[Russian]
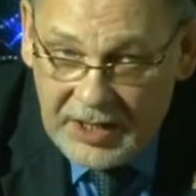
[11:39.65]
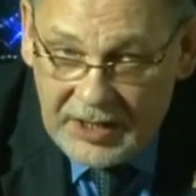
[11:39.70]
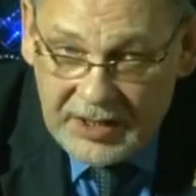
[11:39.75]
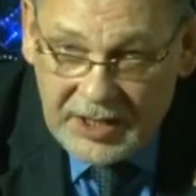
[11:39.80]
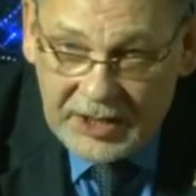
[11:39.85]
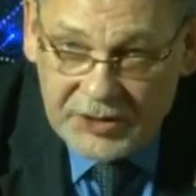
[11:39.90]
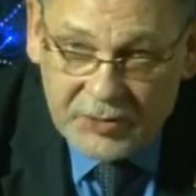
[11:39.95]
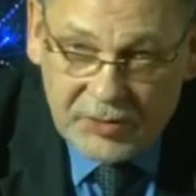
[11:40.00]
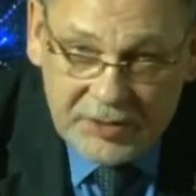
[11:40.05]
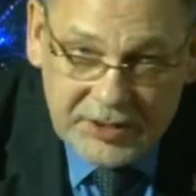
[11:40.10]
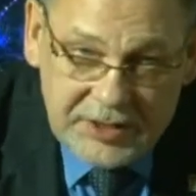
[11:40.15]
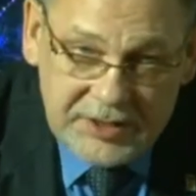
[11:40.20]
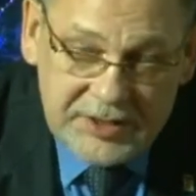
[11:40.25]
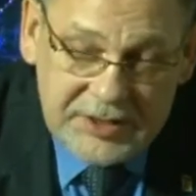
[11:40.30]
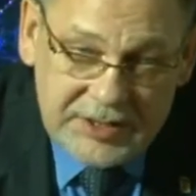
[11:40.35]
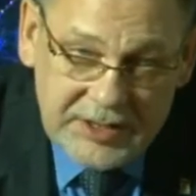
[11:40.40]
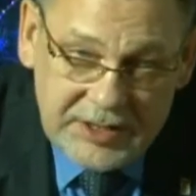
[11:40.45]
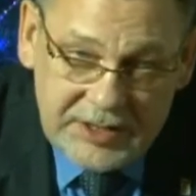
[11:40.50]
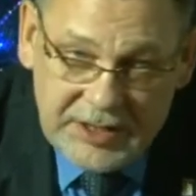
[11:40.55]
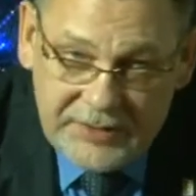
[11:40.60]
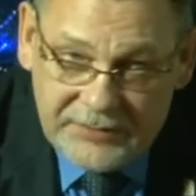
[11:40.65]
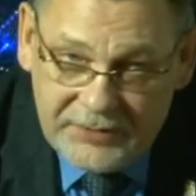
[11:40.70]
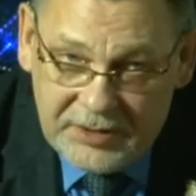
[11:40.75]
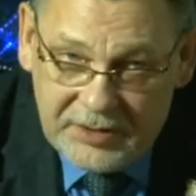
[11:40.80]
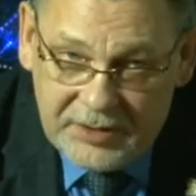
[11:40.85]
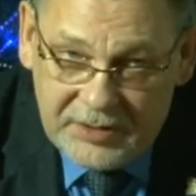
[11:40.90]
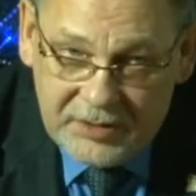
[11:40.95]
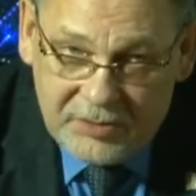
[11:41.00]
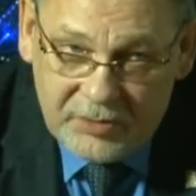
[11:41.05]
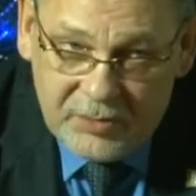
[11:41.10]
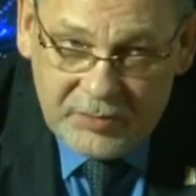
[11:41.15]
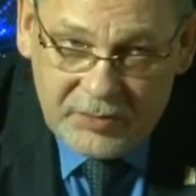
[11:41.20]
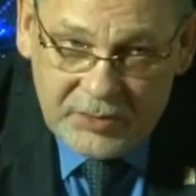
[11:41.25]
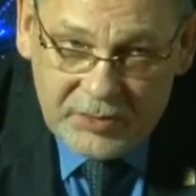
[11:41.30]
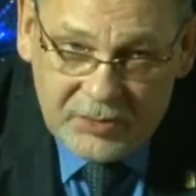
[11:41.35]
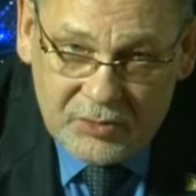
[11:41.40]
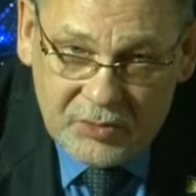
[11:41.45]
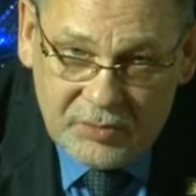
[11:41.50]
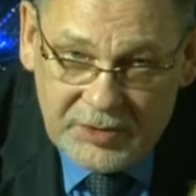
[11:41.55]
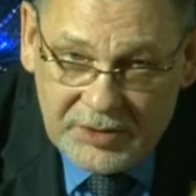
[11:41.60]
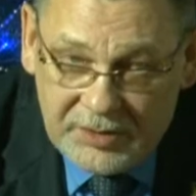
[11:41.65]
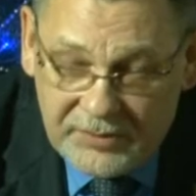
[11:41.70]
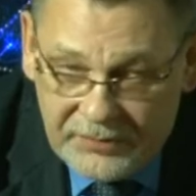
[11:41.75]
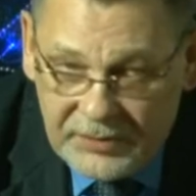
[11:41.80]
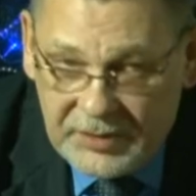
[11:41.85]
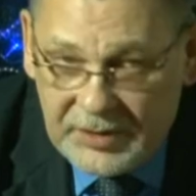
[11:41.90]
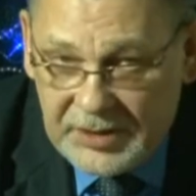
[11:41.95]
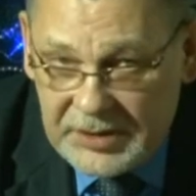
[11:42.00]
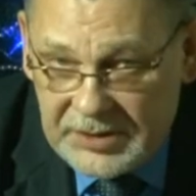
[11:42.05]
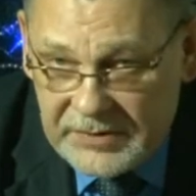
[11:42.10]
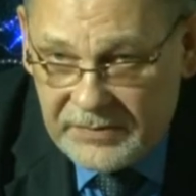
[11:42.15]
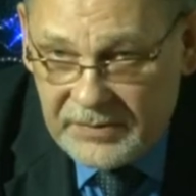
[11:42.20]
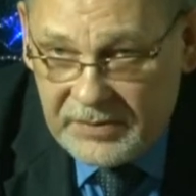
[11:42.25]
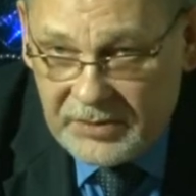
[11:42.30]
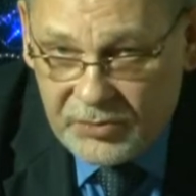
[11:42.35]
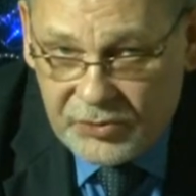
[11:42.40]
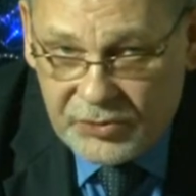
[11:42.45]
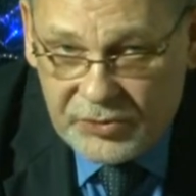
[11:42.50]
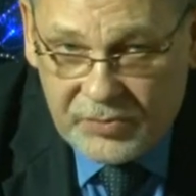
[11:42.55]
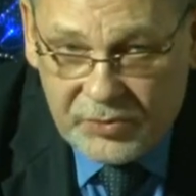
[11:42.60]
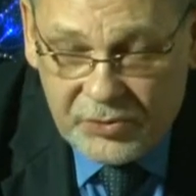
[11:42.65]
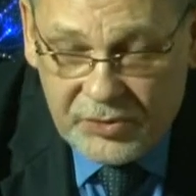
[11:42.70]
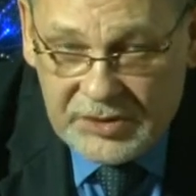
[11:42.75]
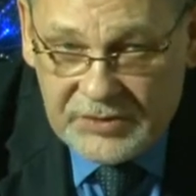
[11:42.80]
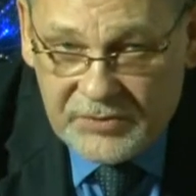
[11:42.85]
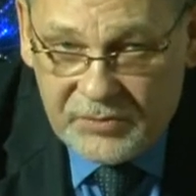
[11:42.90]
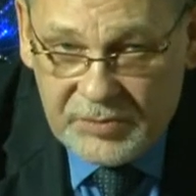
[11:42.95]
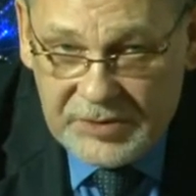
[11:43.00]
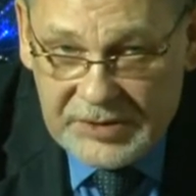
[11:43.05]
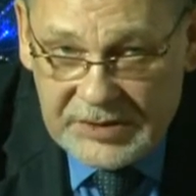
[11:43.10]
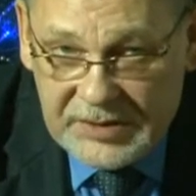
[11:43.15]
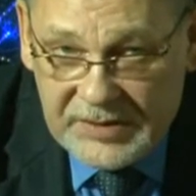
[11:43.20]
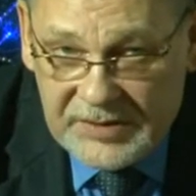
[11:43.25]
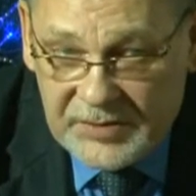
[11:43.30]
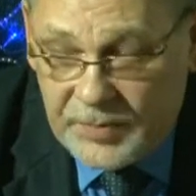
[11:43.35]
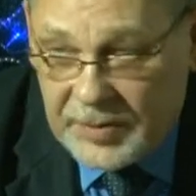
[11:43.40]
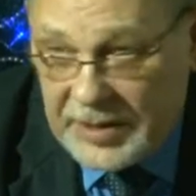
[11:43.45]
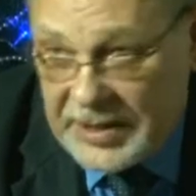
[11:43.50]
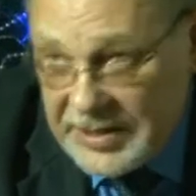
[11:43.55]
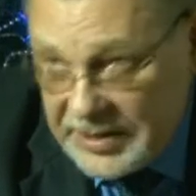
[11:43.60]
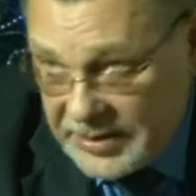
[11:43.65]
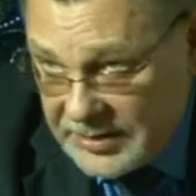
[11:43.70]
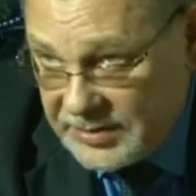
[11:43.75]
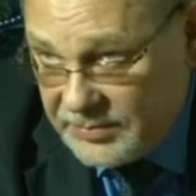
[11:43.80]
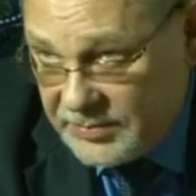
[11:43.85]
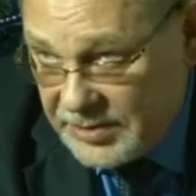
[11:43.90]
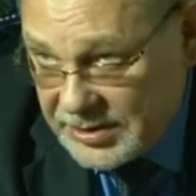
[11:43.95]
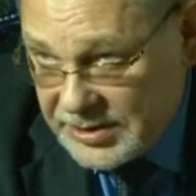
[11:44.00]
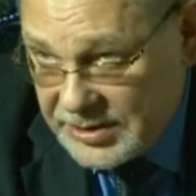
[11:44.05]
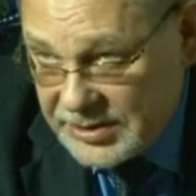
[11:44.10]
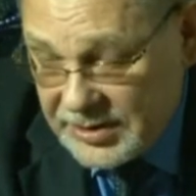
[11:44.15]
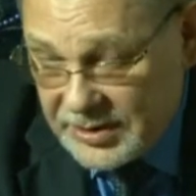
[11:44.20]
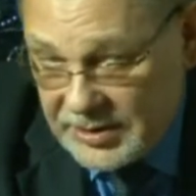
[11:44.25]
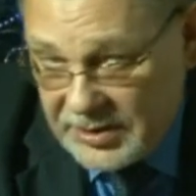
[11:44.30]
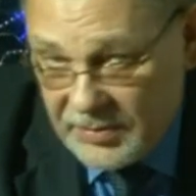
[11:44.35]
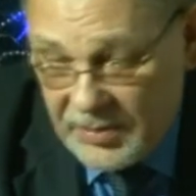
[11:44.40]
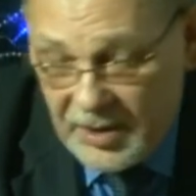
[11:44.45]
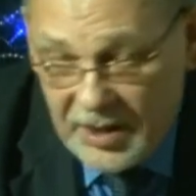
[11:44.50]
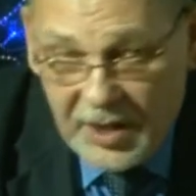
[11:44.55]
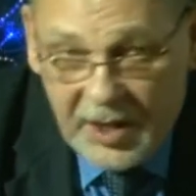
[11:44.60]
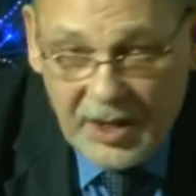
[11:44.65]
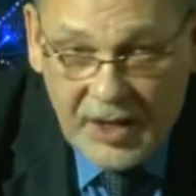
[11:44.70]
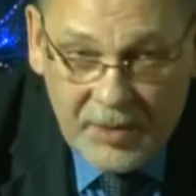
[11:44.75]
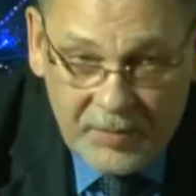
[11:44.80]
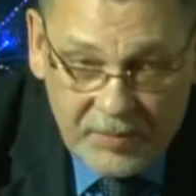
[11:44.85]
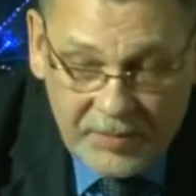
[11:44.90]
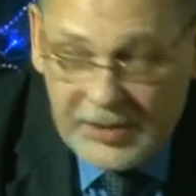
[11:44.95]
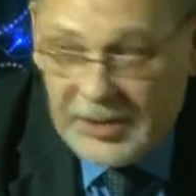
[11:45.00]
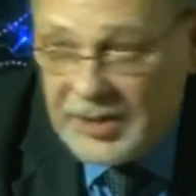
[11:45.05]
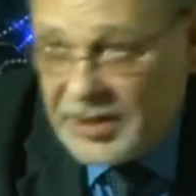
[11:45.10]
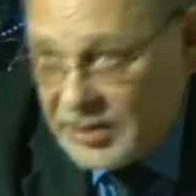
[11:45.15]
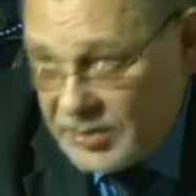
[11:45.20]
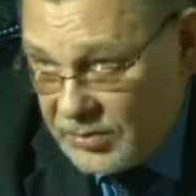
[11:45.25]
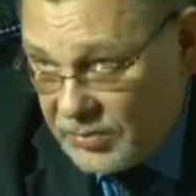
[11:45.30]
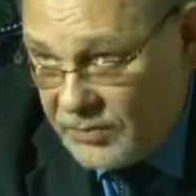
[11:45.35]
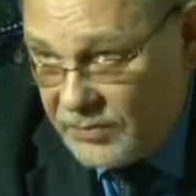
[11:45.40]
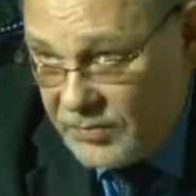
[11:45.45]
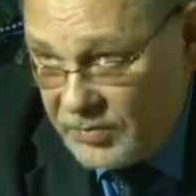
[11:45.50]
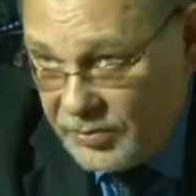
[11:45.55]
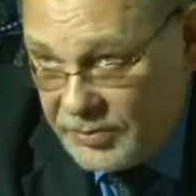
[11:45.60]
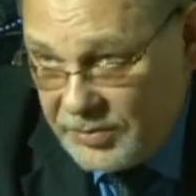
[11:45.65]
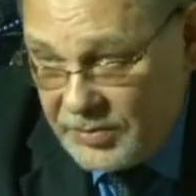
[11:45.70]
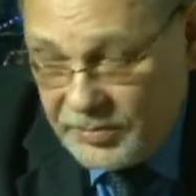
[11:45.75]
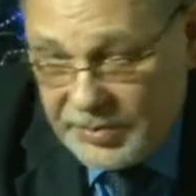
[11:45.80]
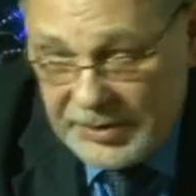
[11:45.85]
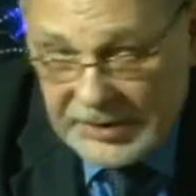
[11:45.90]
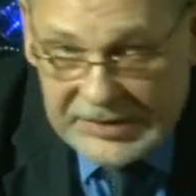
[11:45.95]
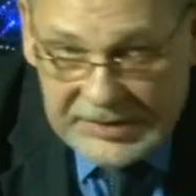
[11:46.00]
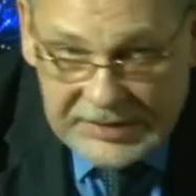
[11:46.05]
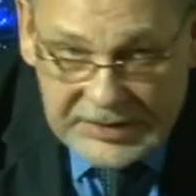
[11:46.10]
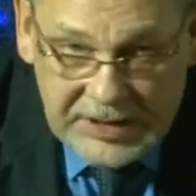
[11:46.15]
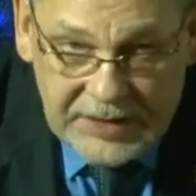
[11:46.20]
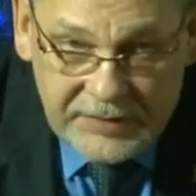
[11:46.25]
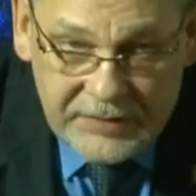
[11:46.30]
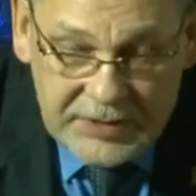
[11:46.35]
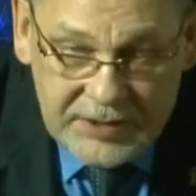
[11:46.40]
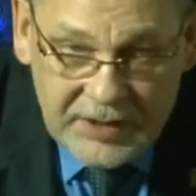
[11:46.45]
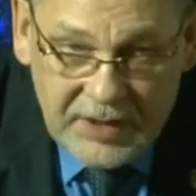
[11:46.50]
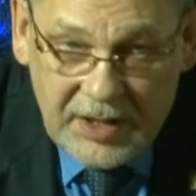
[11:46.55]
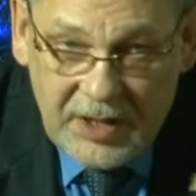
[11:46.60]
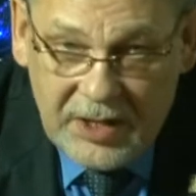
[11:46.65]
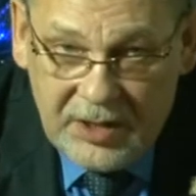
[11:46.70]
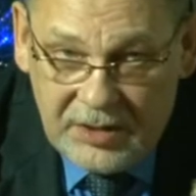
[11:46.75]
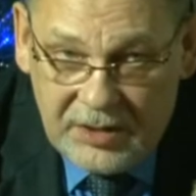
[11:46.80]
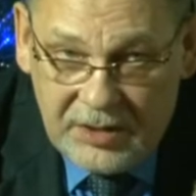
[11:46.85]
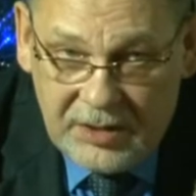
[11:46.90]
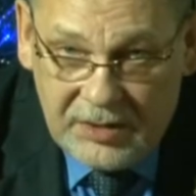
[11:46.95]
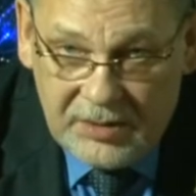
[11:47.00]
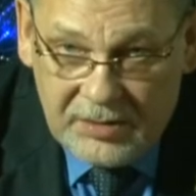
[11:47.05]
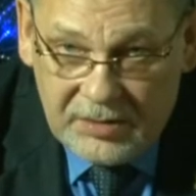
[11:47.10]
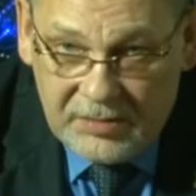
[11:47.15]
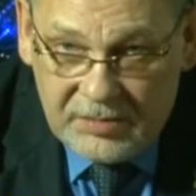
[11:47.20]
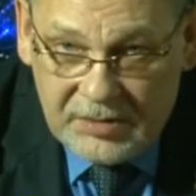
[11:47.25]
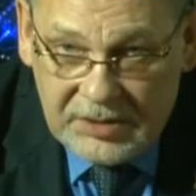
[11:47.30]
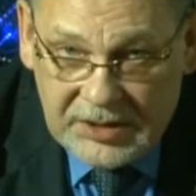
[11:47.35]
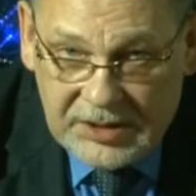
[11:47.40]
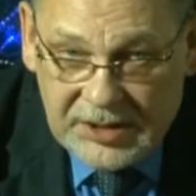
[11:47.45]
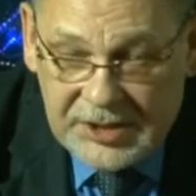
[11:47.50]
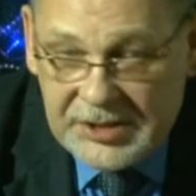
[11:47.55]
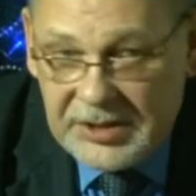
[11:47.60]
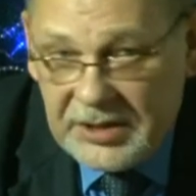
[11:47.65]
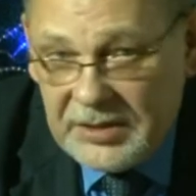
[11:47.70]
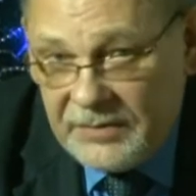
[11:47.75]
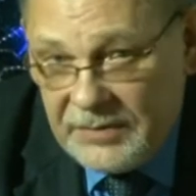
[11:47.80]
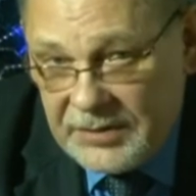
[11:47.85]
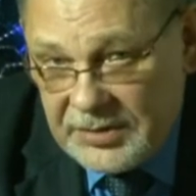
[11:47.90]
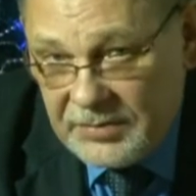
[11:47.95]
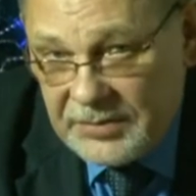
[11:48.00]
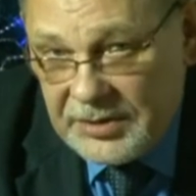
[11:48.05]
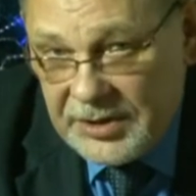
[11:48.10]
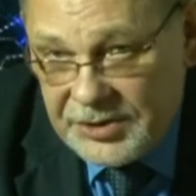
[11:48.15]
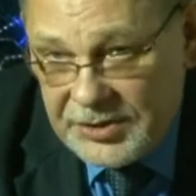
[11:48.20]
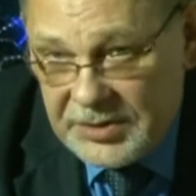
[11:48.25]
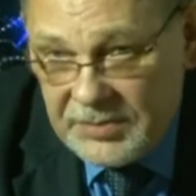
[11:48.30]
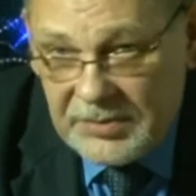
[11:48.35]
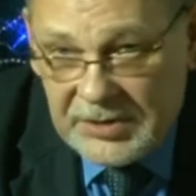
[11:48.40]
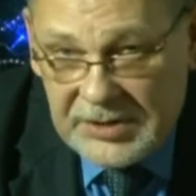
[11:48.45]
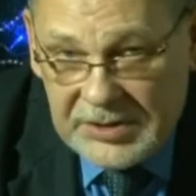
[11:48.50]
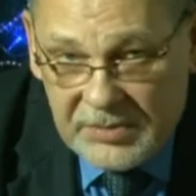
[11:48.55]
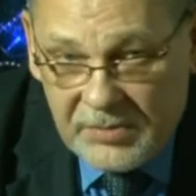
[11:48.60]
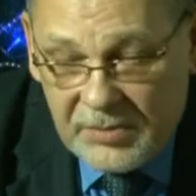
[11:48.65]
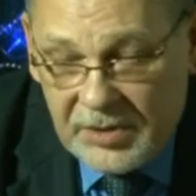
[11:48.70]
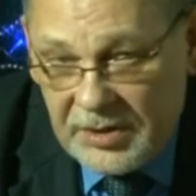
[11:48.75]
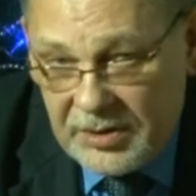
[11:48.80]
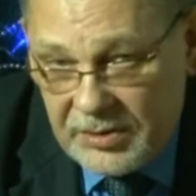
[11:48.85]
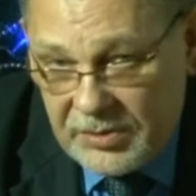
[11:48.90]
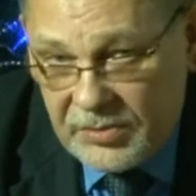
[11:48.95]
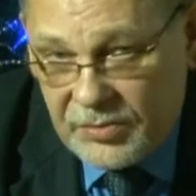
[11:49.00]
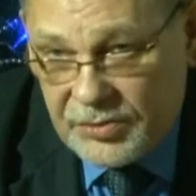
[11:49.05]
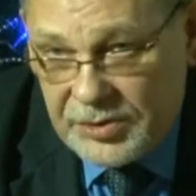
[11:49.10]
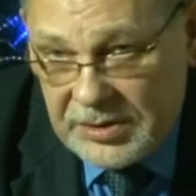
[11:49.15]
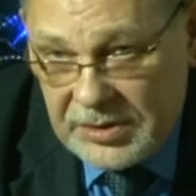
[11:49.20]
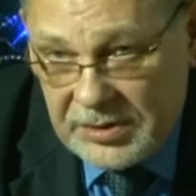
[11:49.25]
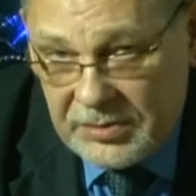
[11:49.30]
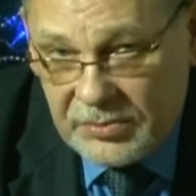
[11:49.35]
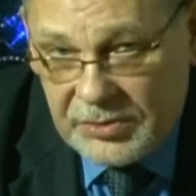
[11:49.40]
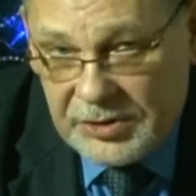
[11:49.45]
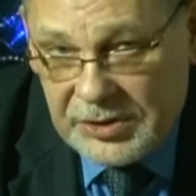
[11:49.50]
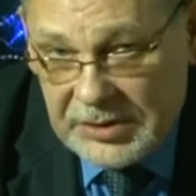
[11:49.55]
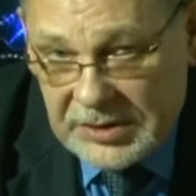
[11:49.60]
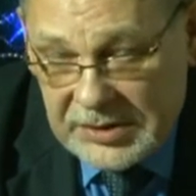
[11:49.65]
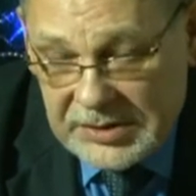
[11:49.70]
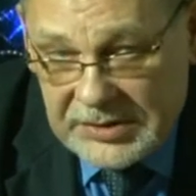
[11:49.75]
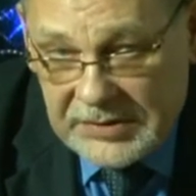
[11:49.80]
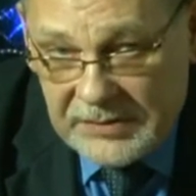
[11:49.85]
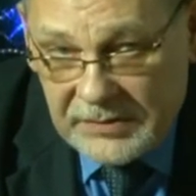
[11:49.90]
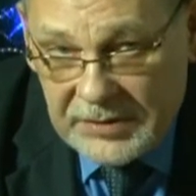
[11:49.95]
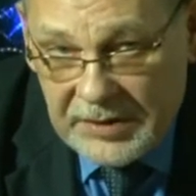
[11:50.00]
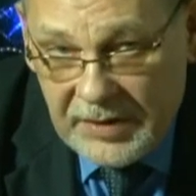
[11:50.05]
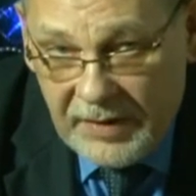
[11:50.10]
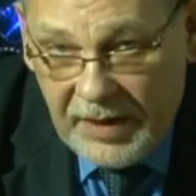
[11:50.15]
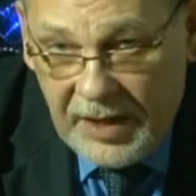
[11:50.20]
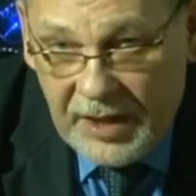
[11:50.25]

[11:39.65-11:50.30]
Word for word: Как только эти заявки и документы, документы финансовые нужно будет совместить с проектными решениями, мы их готовы будем представить, и горожане в этом должны максимально тоже участвовать.